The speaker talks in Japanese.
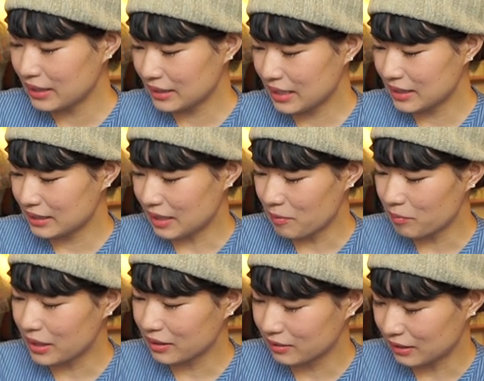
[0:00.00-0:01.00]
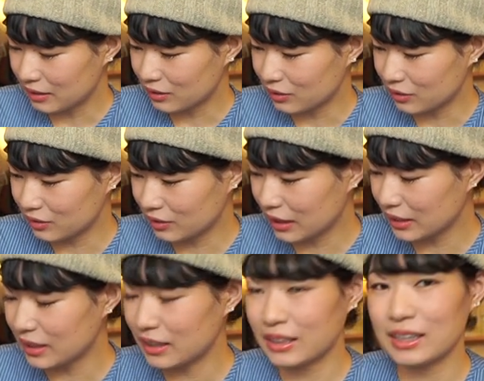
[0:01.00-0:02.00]
1300円というか
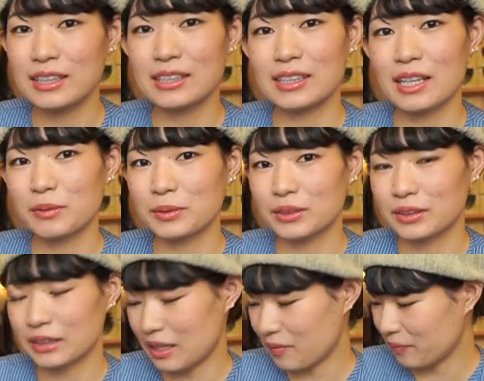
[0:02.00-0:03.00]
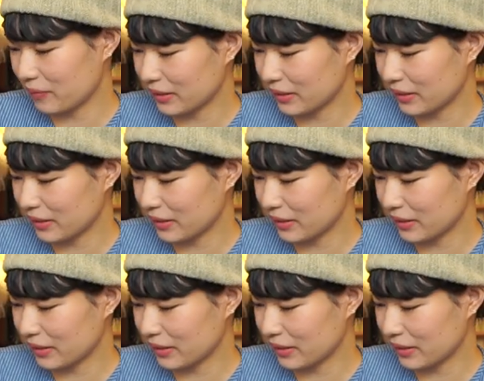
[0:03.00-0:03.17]
なりリーズナブルな